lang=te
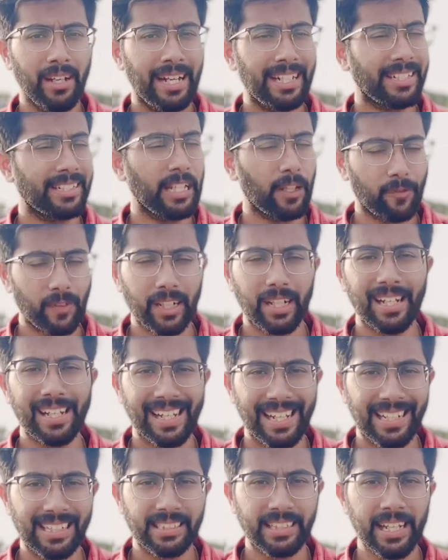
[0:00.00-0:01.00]
ఇట్స్ డెఫినెట్లీ
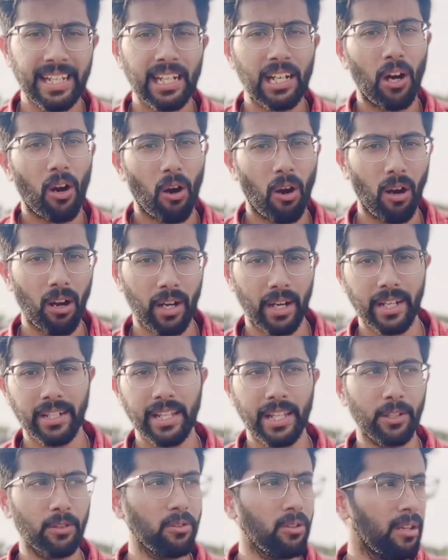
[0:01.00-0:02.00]
ఈజీ ఆల్రెడీ
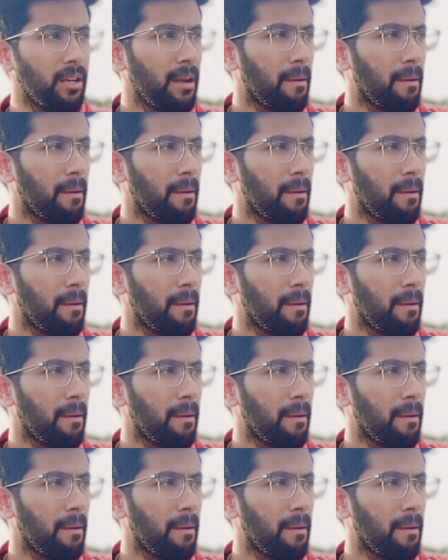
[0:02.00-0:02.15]
నేను